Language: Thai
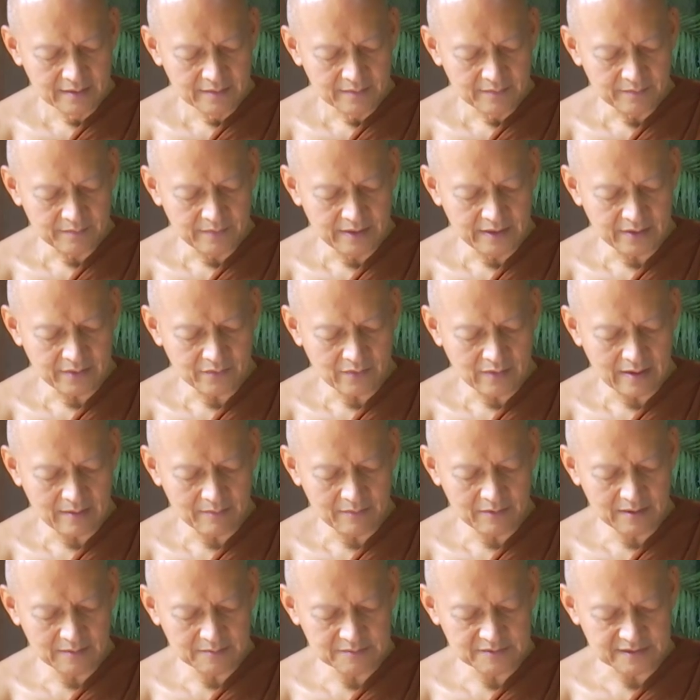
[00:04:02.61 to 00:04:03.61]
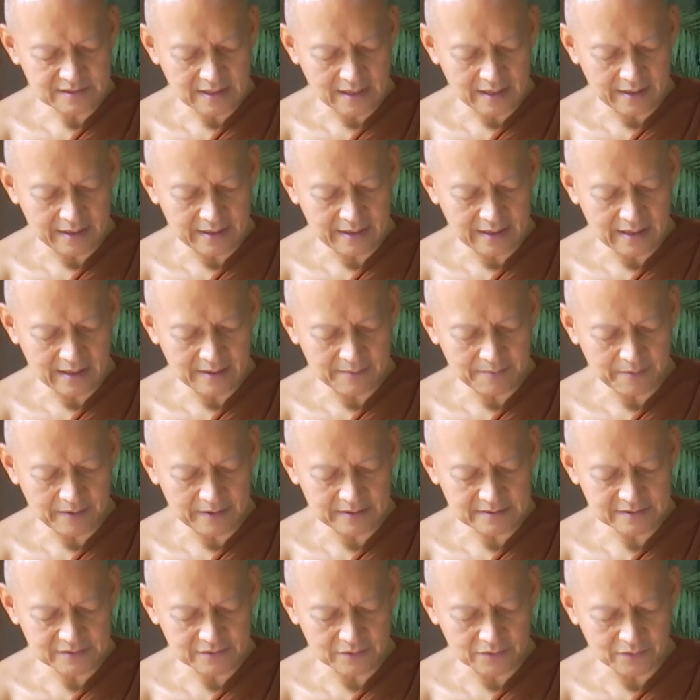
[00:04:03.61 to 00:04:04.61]
มีความเลื่อมใสในพระ
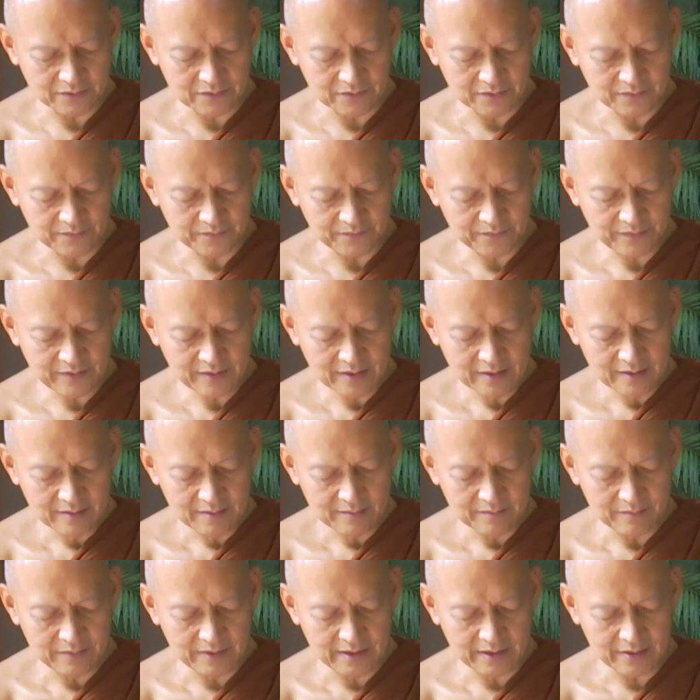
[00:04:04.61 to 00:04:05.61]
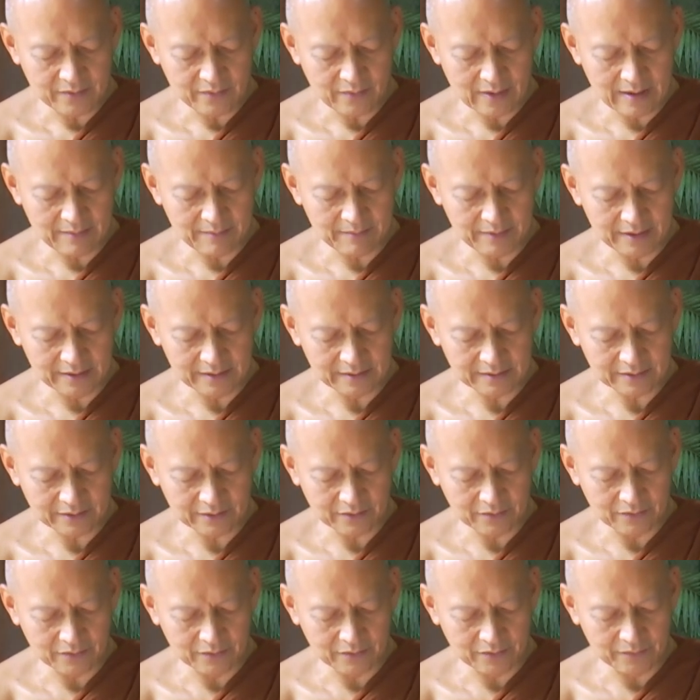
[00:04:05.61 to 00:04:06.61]
สงฆ์มีความเห็นตร
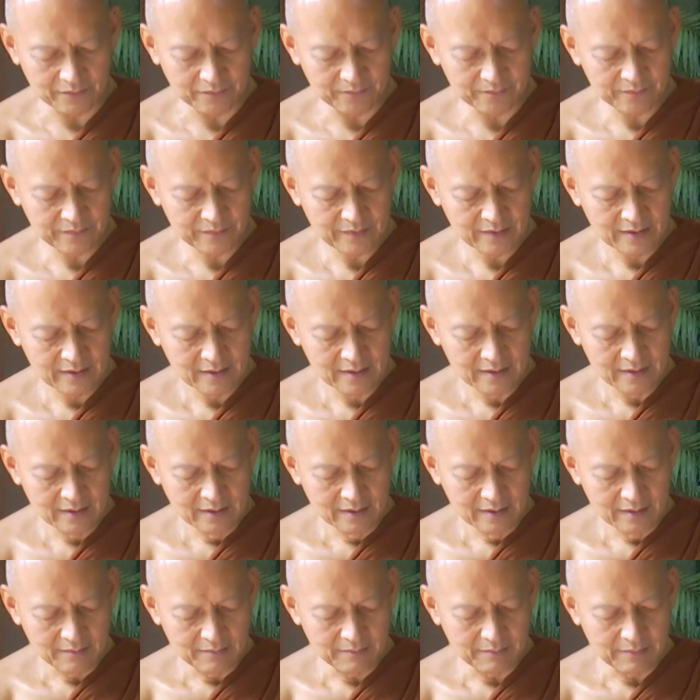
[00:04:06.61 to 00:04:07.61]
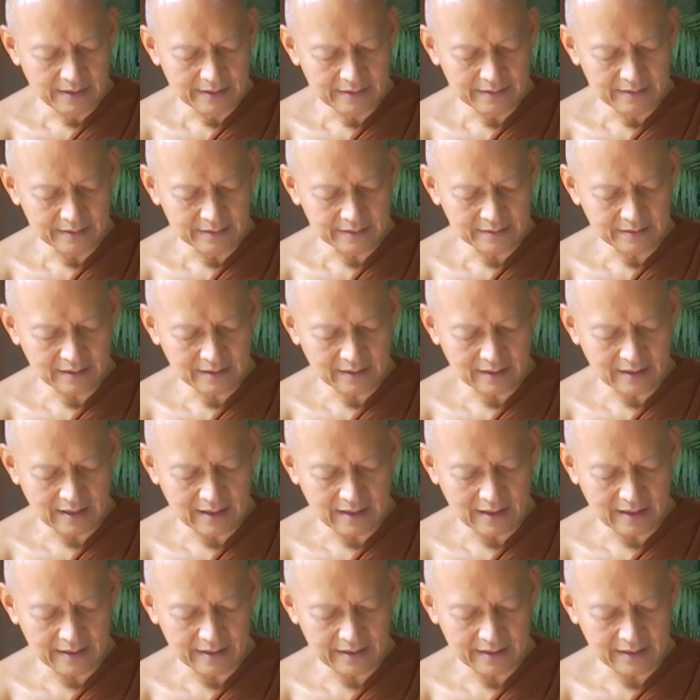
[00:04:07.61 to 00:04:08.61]
งบัณฑิตทั้งหลา
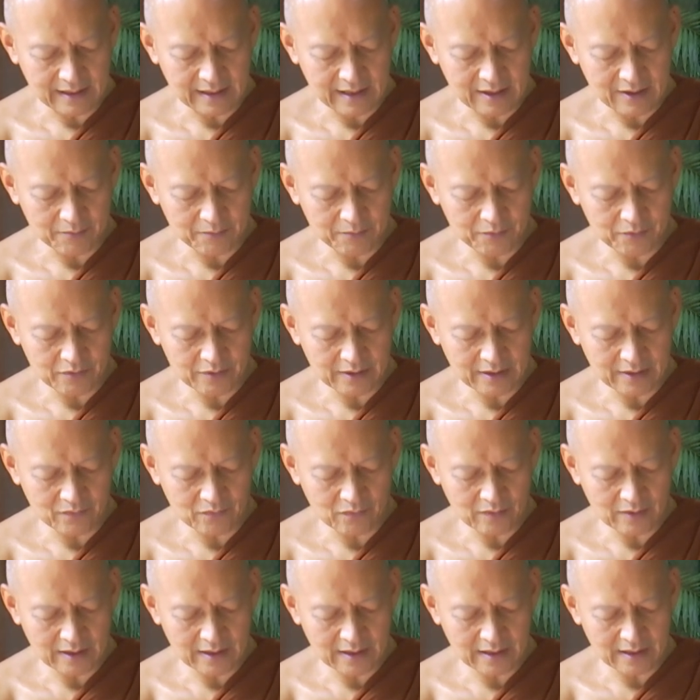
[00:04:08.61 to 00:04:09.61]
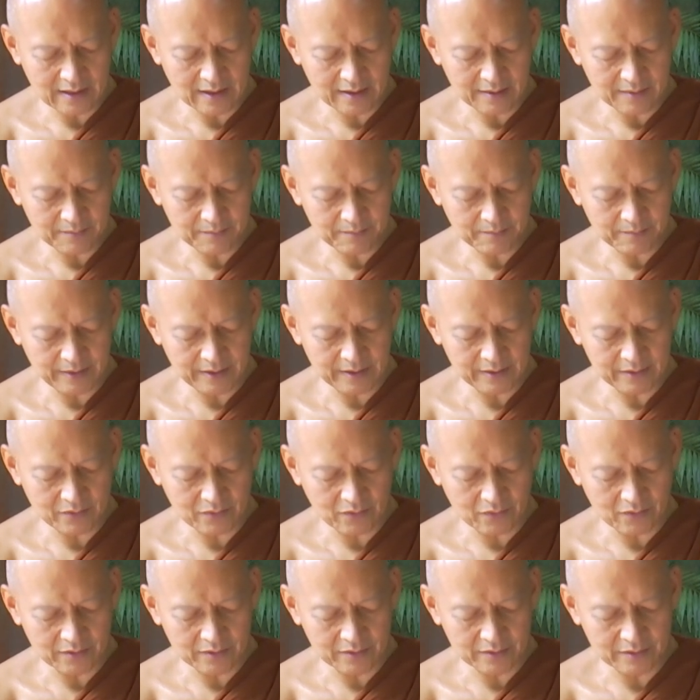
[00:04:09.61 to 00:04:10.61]
ยกล่าวผู้นั้นว่าเป็นค
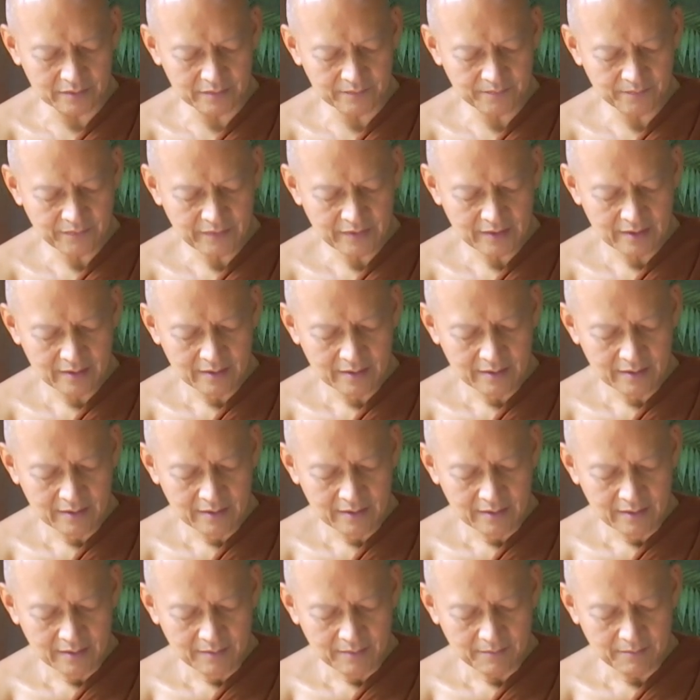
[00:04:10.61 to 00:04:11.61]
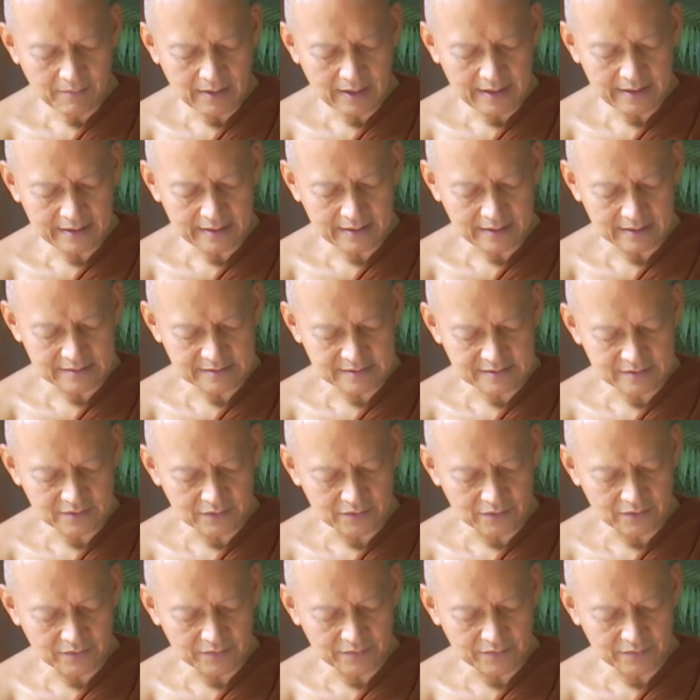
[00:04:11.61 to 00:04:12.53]
นไม่ขัดสน